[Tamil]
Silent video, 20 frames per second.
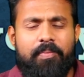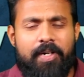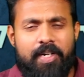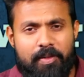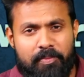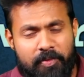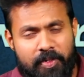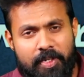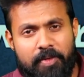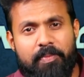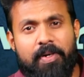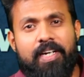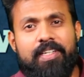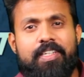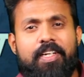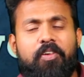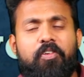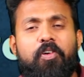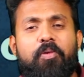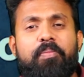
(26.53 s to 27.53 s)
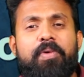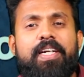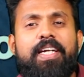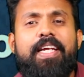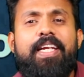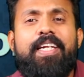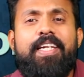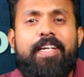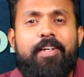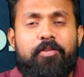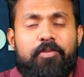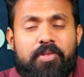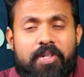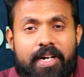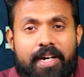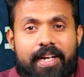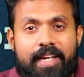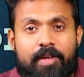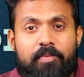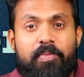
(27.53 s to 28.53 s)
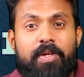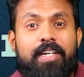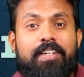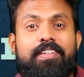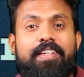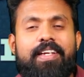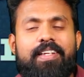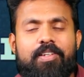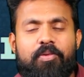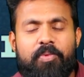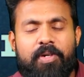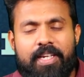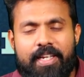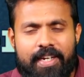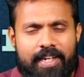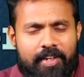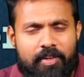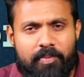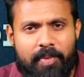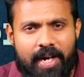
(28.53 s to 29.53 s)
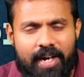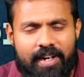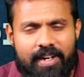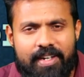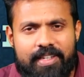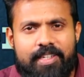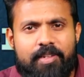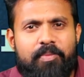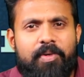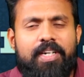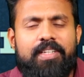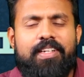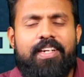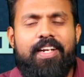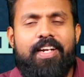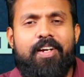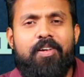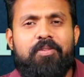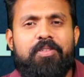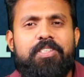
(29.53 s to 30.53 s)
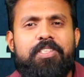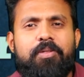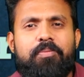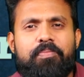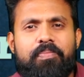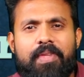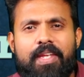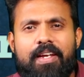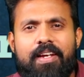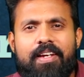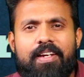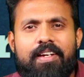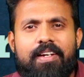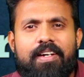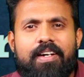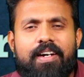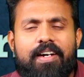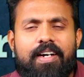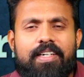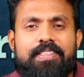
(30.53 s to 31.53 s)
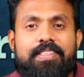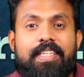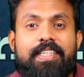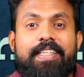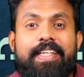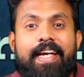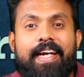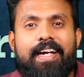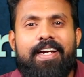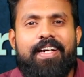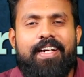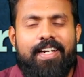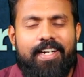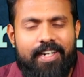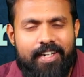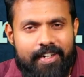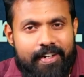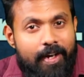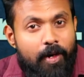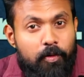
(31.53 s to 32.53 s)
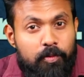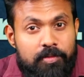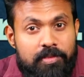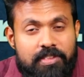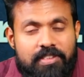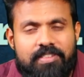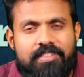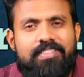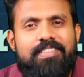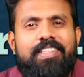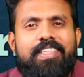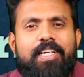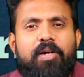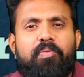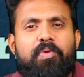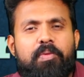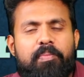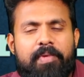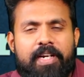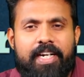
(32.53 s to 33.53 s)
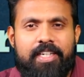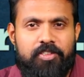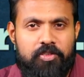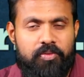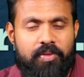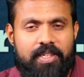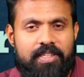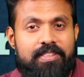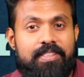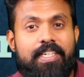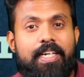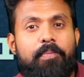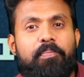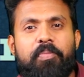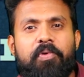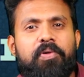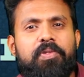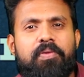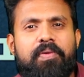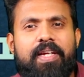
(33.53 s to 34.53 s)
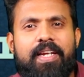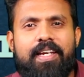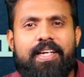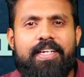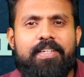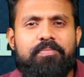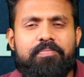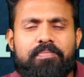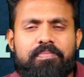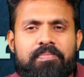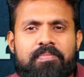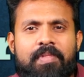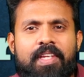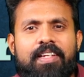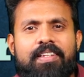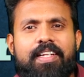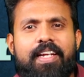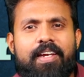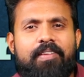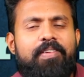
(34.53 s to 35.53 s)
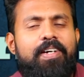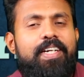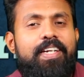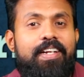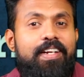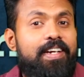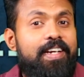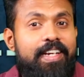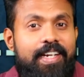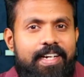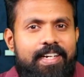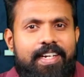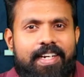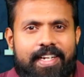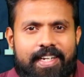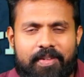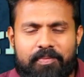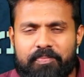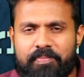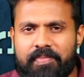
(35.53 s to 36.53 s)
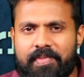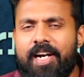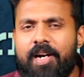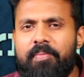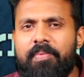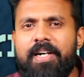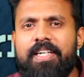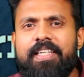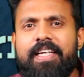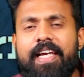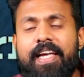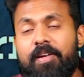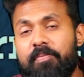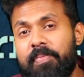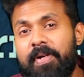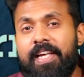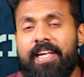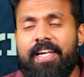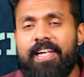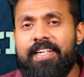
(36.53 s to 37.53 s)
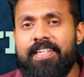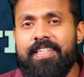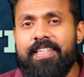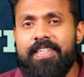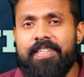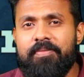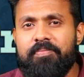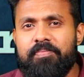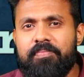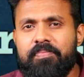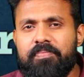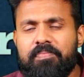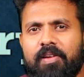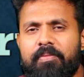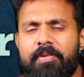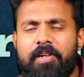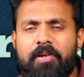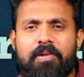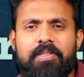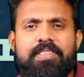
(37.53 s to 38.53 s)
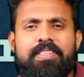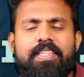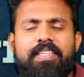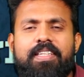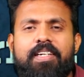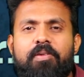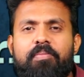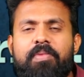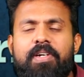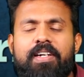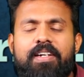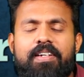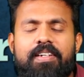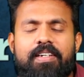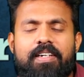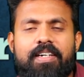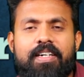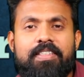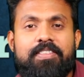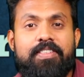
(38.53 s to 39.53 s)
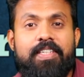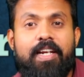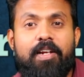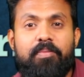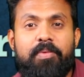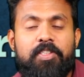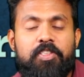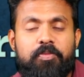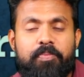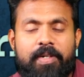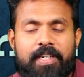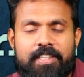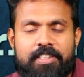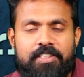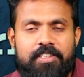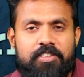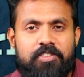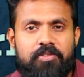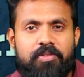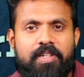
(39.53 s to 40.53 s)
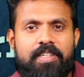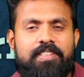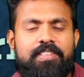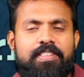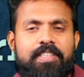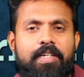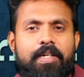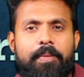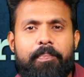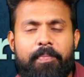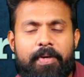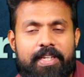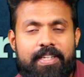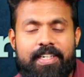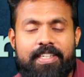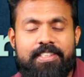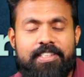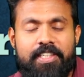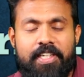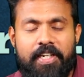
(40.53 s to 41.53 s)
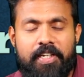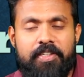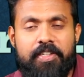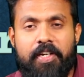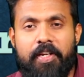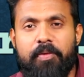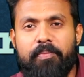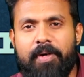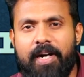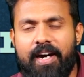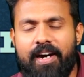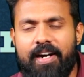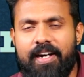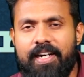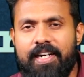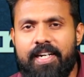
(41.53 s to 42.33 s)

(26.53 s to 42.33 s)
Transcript: பண்ண முடியுமா அந்த காம்படிட்டிவ் எபிலிட்டி நமக்கு இருக்குமா அந்த மாதிரி எல்லாம் கொஞ்சம் சந்தேகங்கள் டவுட்ஸ் தமிழ் மீடியம் ஸ்டூடெண்ட்ஸுக்கு எப்போதும் இருக்கு நிறைய வாட்டி நான் கேட்டிருக்கேன் அப்போ அது ஏன் அப்படி கேட்குது பிகாஸ் தமிழ் சிலபஸ் படித்த ஸ்டூடெண்ட்ஸை எப்படி நினைச்சிட்டு தெரியுமா